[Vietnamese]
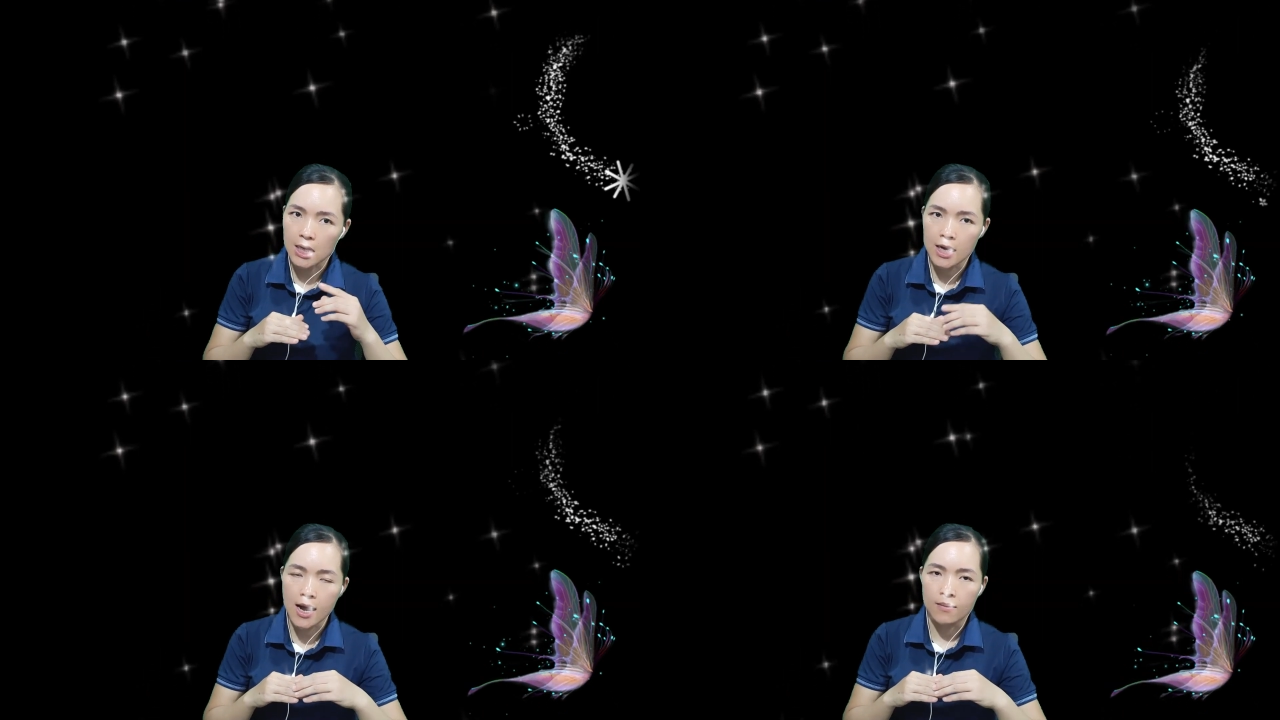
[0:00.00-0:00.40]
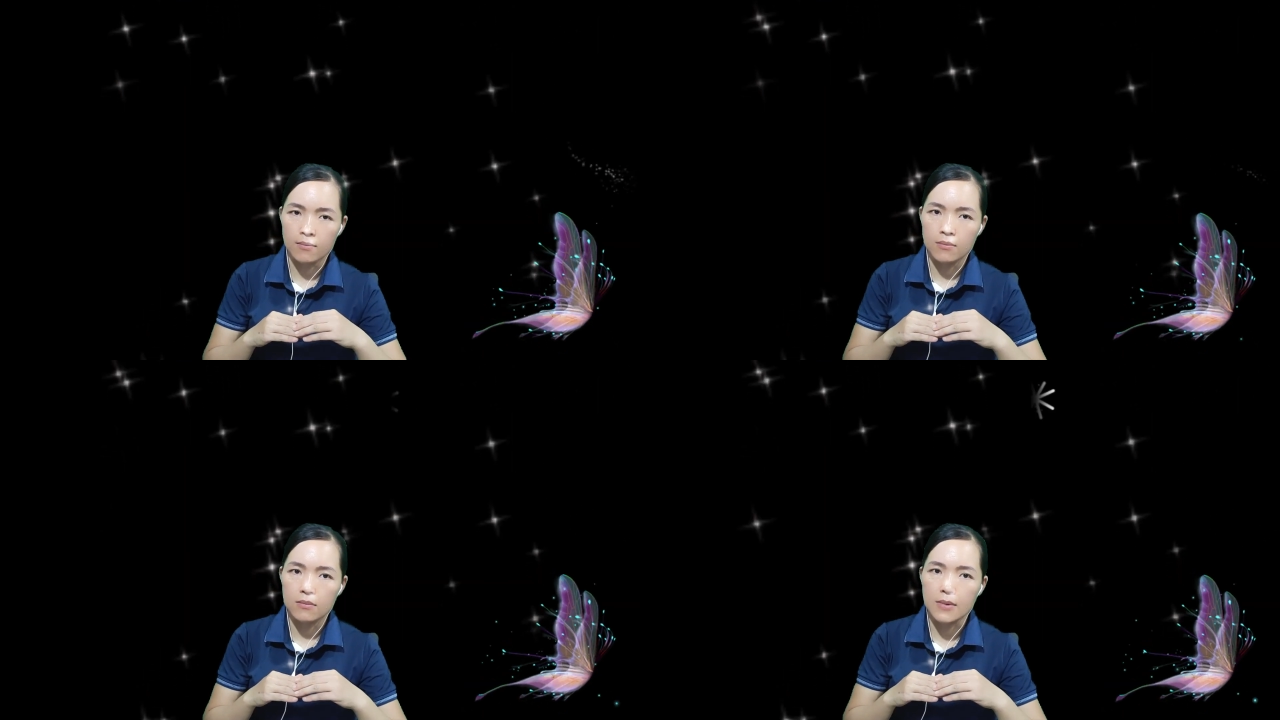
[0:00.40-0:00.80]
Thìa
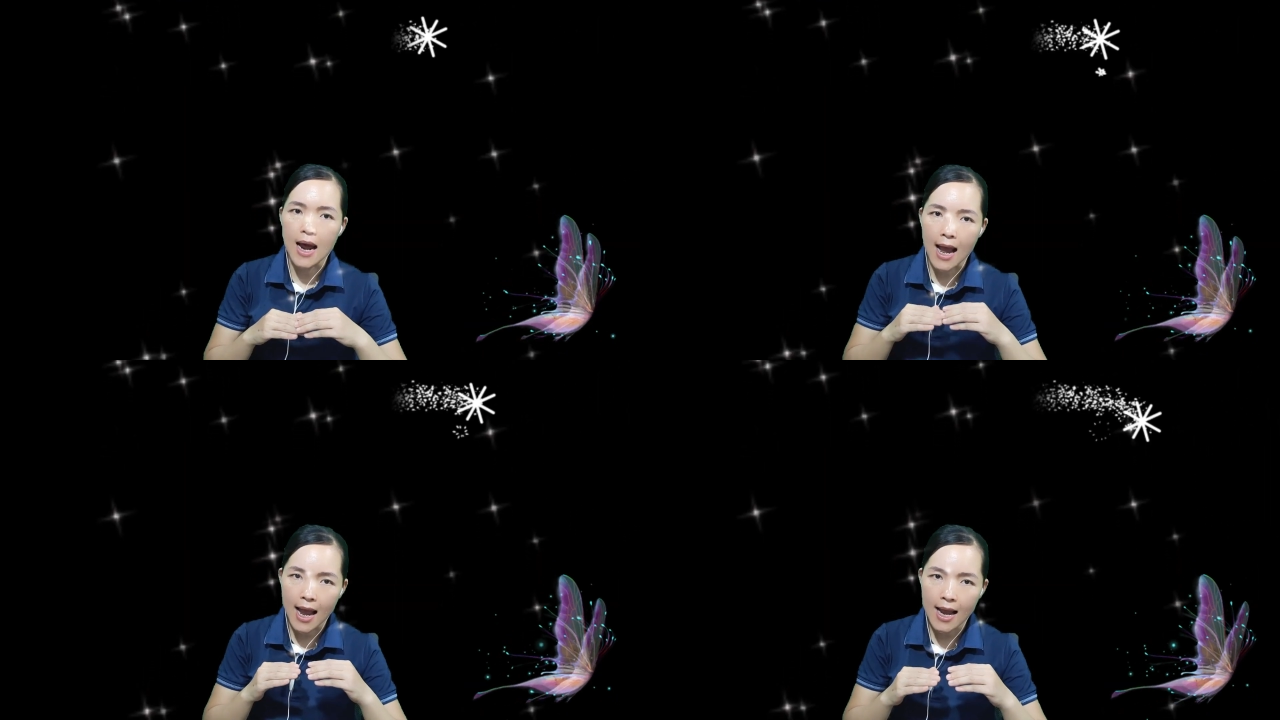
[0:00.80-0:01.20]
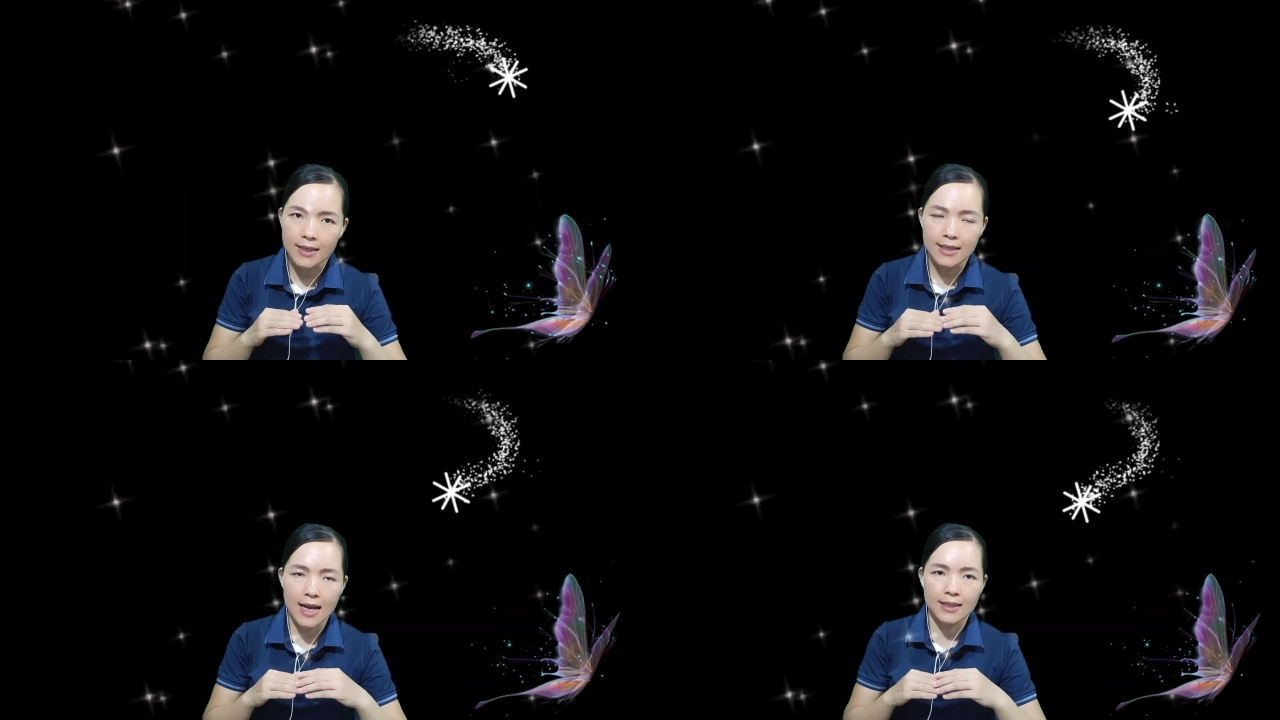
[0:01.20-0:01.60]
đã
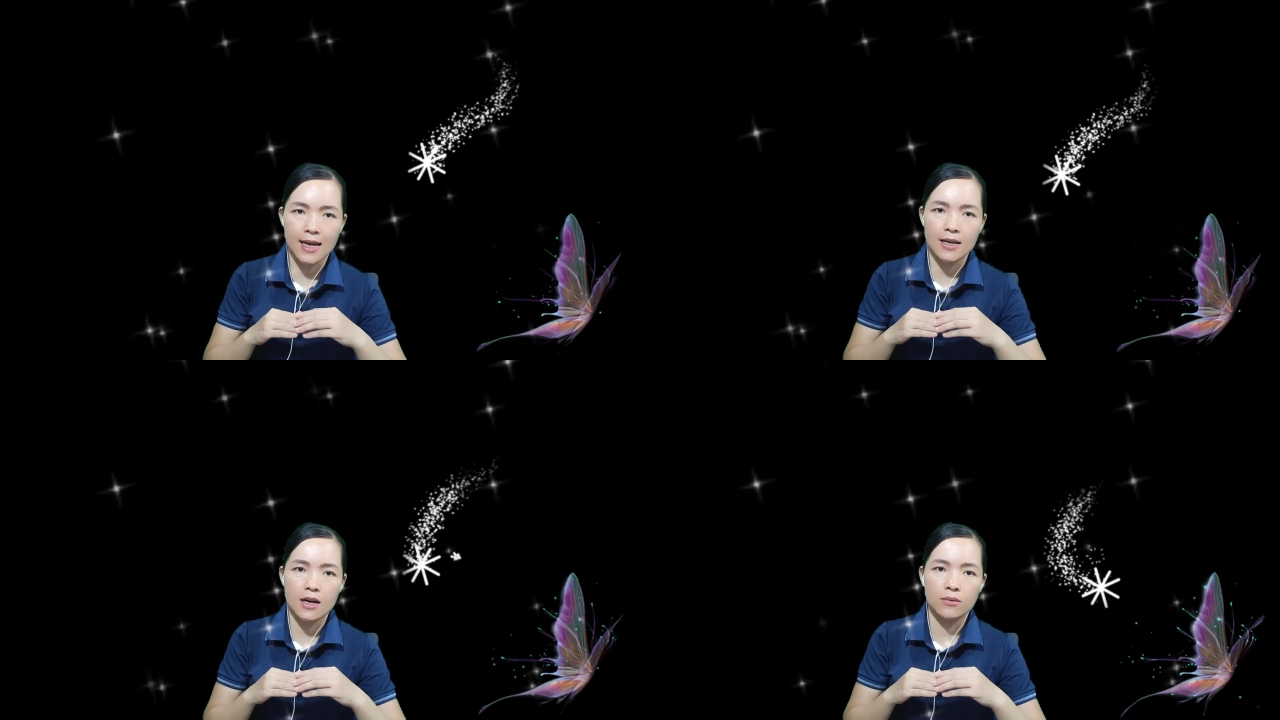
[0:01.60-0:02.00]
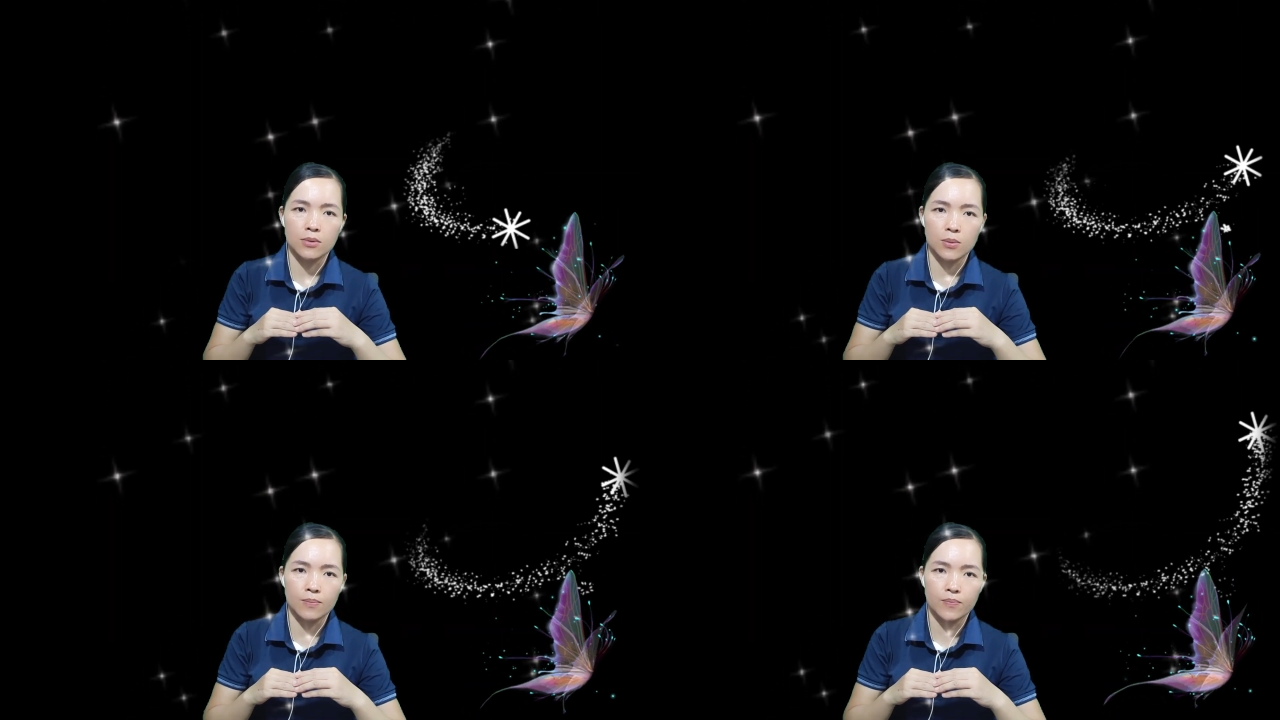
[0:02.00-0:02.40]
ra tay ông
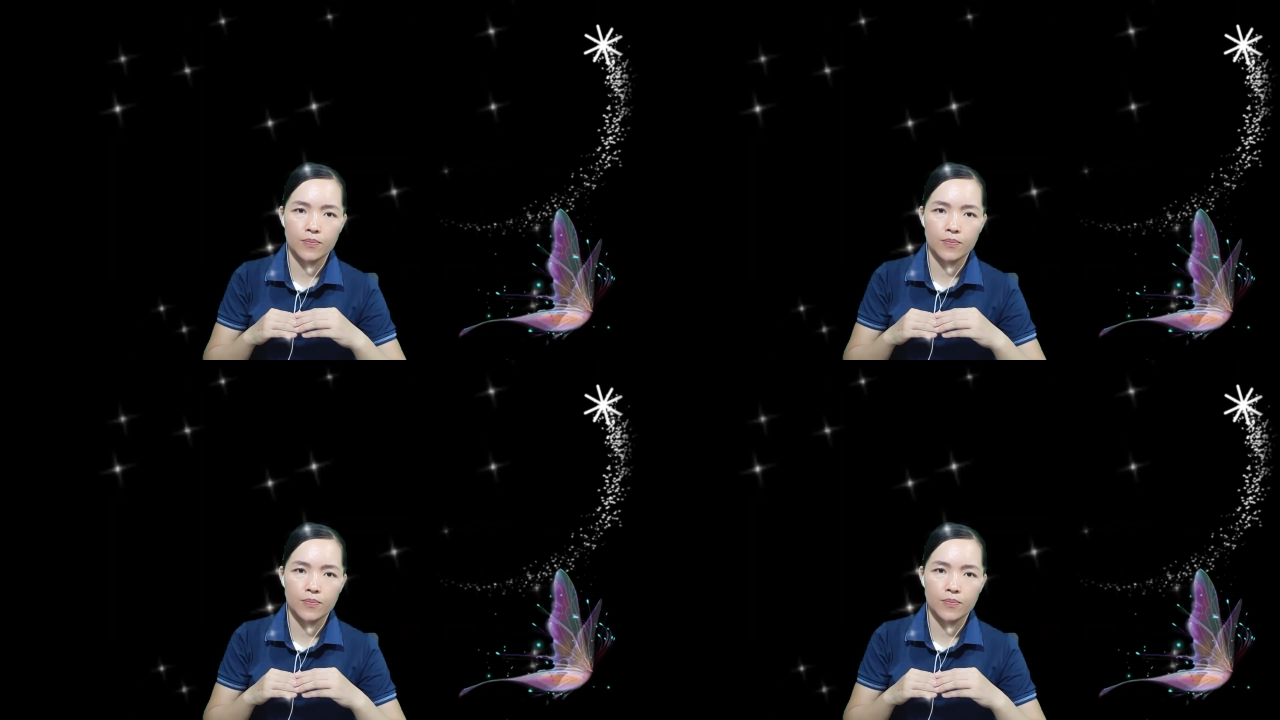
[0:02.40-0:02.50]
cụ.